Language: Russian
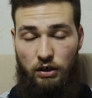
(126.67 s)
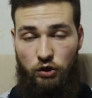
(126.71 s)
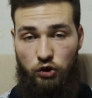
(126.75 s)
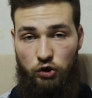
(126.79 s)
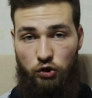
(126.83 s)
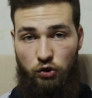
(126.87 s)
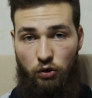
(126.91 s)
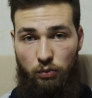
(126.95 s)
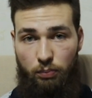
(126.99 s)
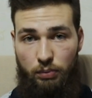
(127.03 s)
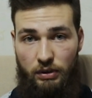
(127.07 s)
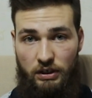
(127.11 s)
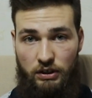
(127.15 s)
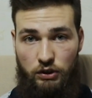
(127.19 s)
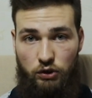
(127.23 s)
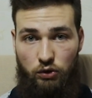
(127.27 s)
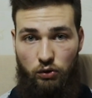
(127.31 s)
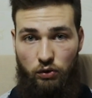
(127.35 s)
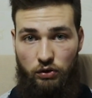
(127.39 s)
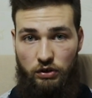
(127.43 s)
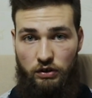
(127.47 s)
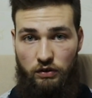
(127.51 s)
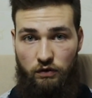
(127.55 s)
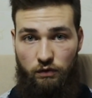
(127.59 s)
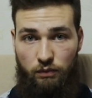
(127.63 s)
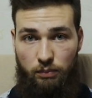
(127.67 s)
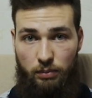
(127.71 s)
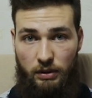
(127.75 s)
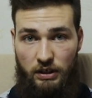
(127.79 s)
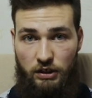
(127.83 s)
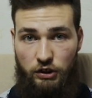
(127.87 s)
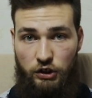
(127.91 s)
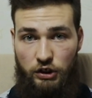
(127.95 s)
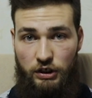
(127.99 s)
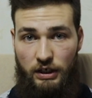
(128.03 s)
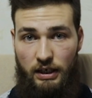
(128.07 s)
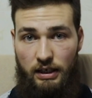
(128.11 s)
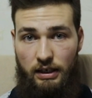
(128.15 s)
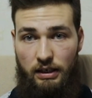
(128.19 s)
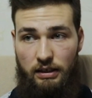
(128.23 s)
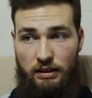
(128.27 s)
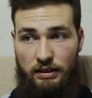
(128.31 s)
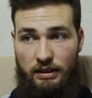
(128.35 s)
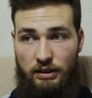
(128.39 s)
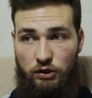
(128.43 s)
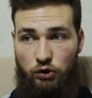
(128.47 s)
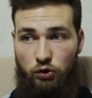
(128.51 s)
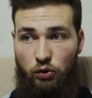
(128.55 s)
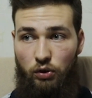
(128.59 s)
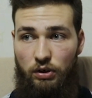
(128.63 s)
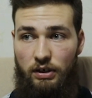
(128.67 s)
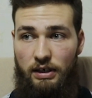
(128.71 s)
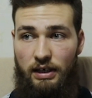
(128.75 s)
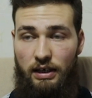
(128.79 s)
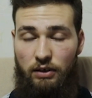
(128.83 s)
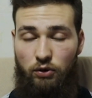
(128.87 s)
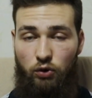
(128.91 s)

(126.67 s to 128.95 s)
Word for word: что происходит в плечах, насколько